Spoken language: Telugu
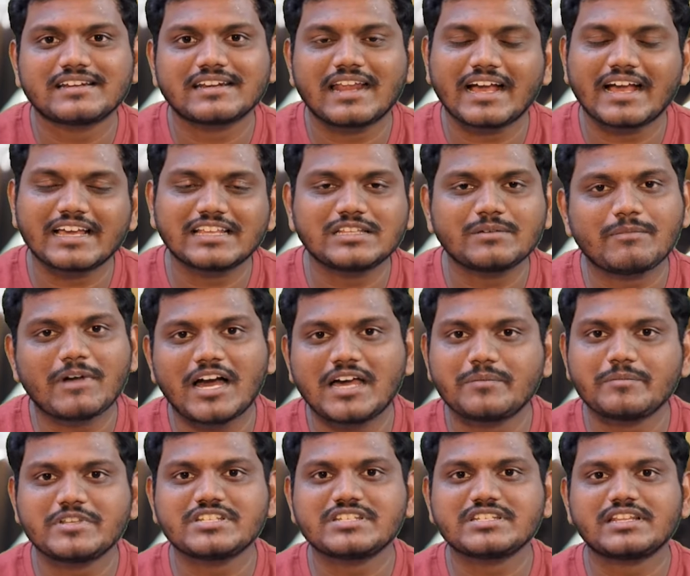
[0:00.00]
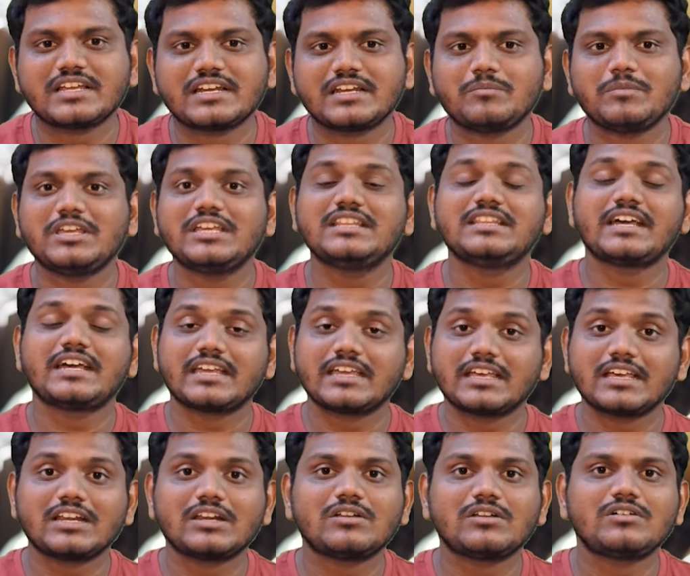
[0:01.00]
నాకైతే బాగా అనిపించిందండి మీ
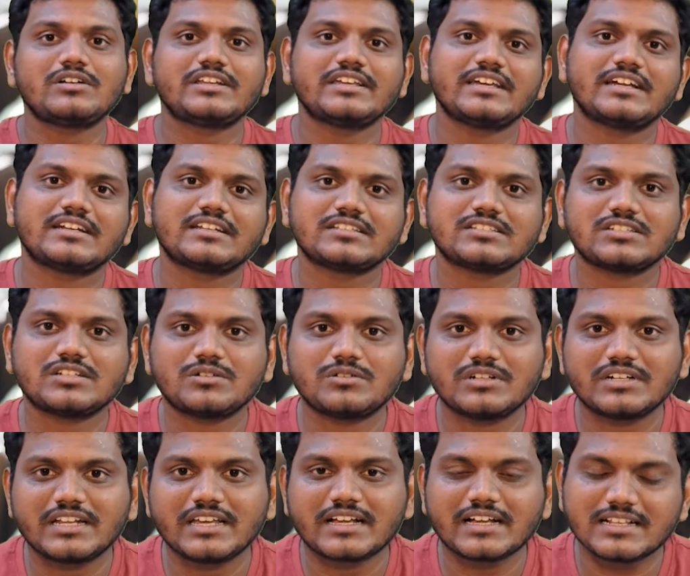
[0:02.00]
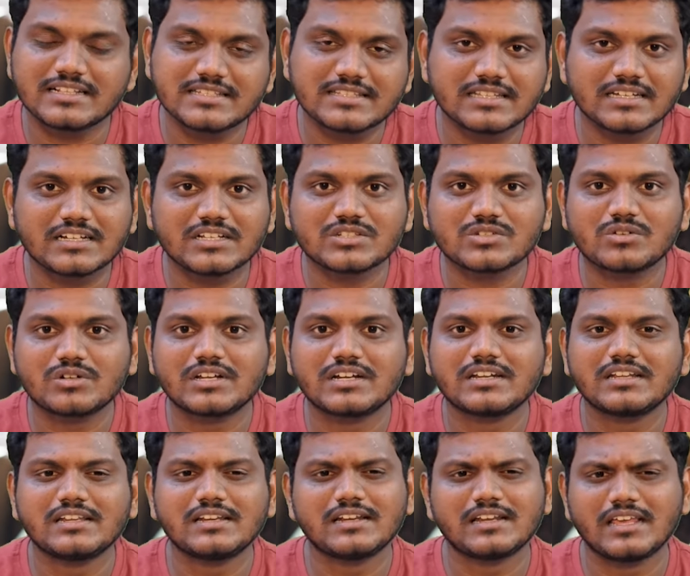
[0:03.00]
దగ్గరలో థియేటర్స్లో ఉంటే ఖచ్చితంగా
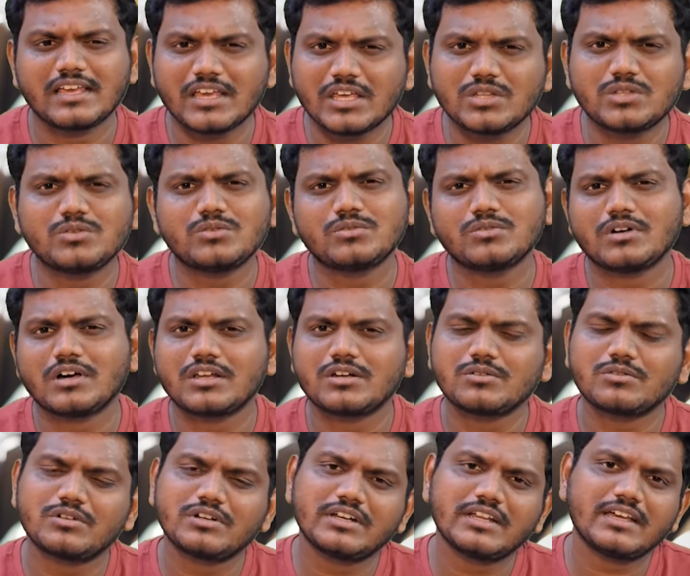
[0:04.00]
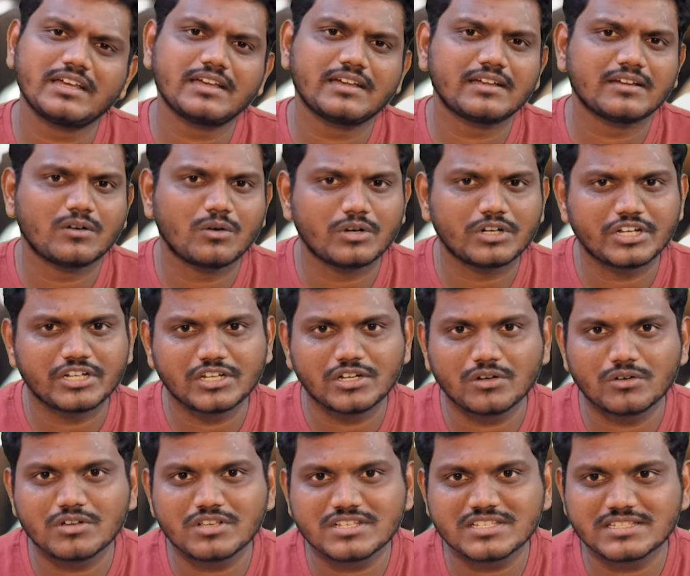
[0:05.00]
చూడండి లేదు అనుకుంటే
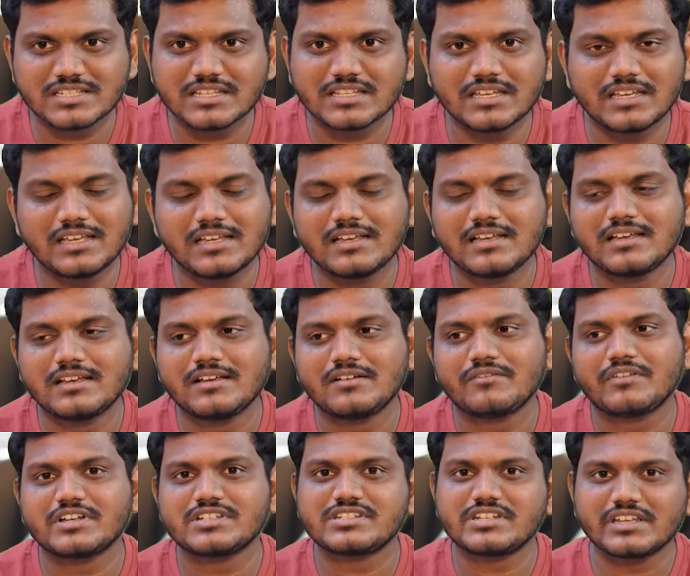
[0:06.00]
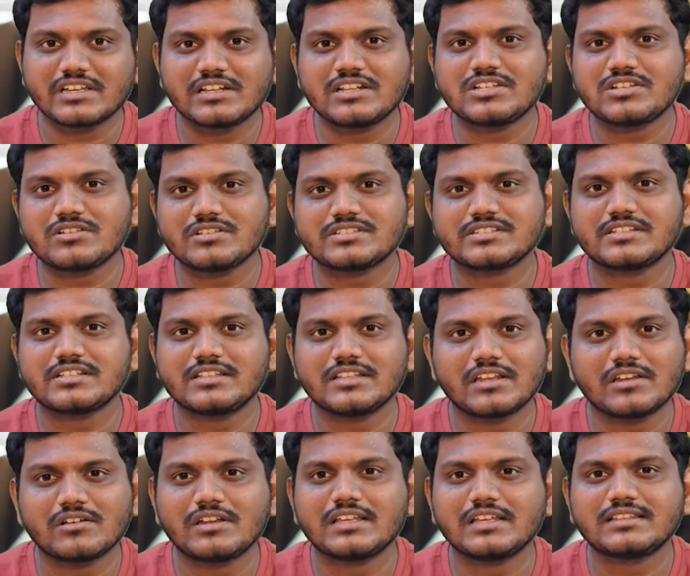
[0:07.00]
ఓటీటీలో వస్తుంది ఫస్ట్ ఇంగ్లీష్లో వస్తుంది
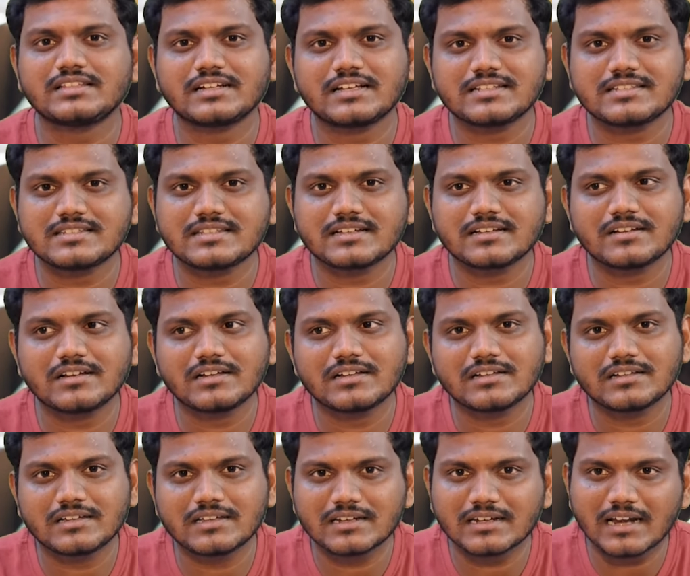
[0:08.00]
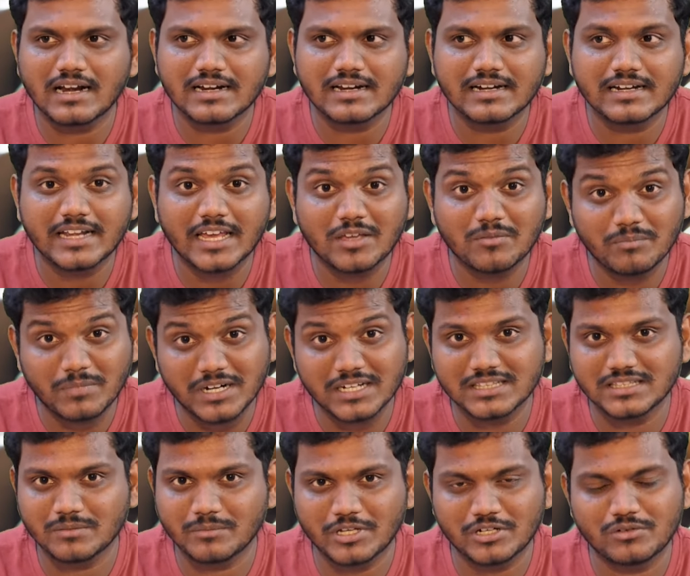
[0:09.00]
తెలుగులో అయితే ఖచ్చితంగా రావడానికి టైం
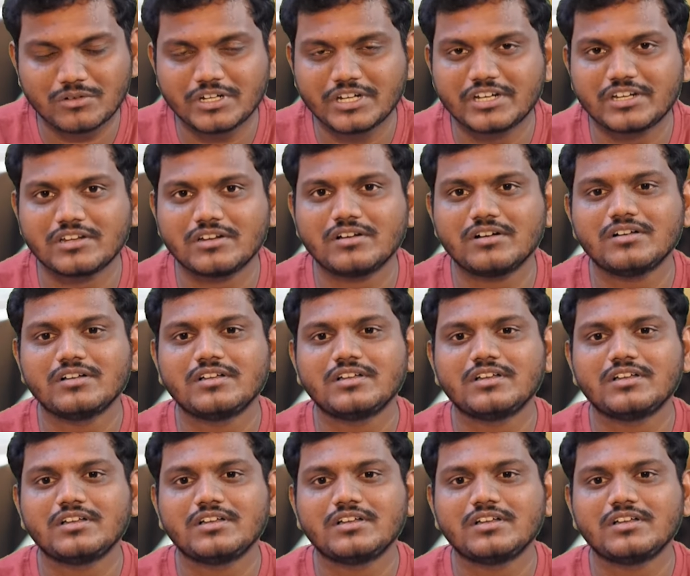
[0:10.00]
పడుద్ది మన ఓటీటీలో